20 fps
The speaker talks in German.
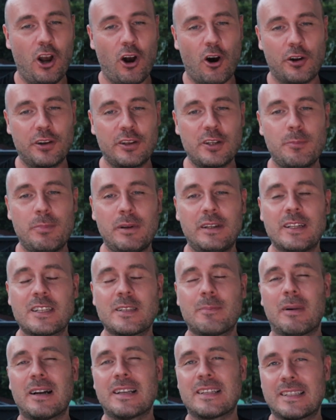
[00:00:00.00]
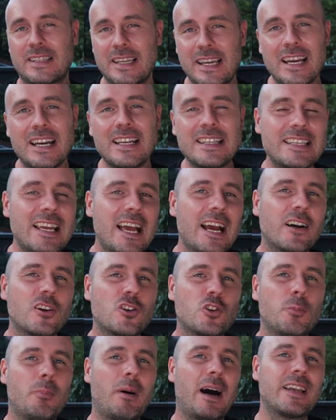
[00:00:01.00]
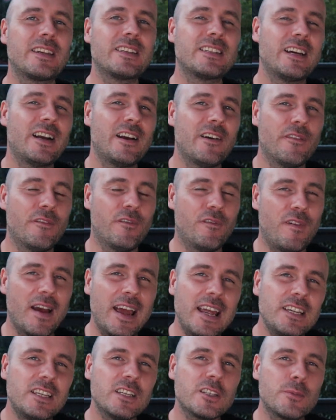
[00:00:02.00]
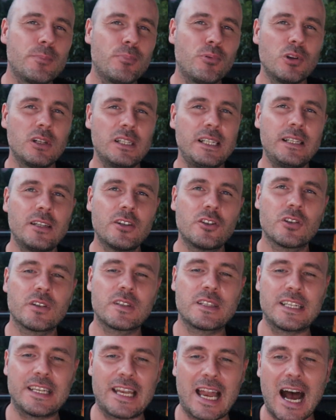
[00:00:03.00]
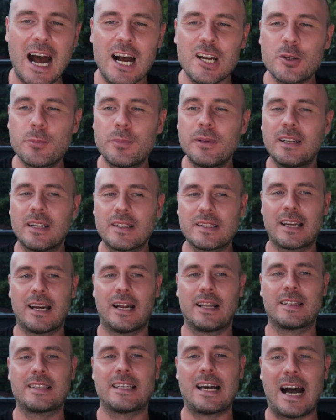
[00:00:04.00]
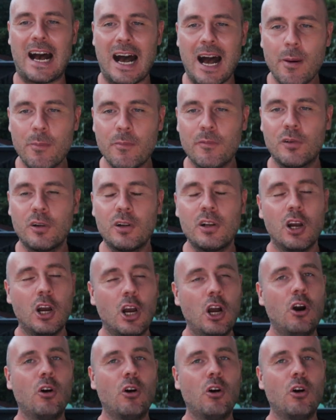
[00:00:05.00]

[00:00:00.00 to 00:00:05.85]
Und ich bin jetzt mal sehr, sehr gespannt, welches politisches Nachspiel das Ganze haben will